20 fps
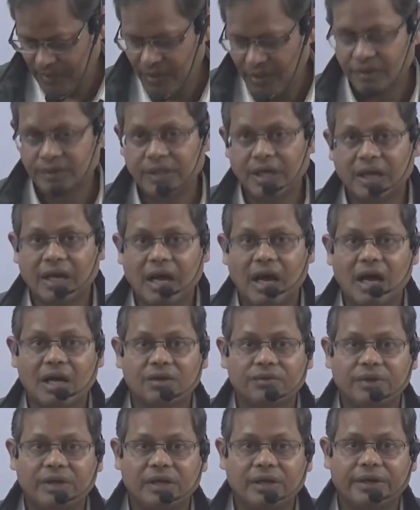దానికి
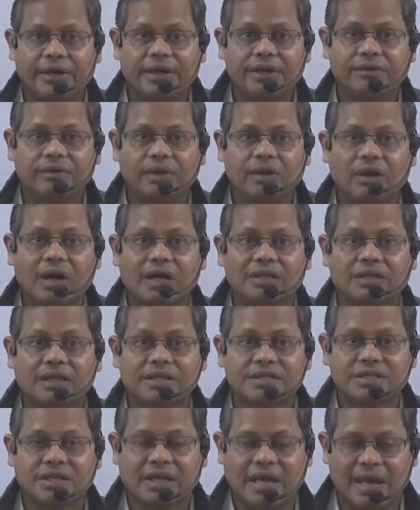ఆరు వేలు ఏడు వేలు
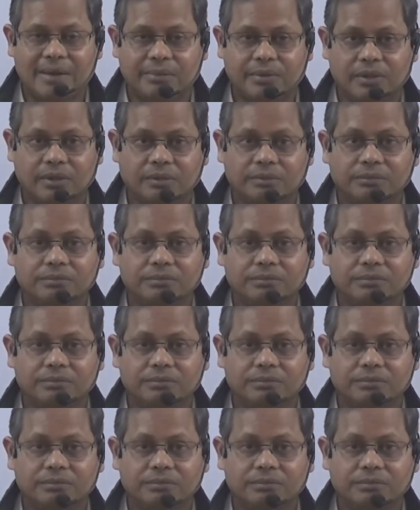ఆథరైజ్డ్ క్యాపిటల్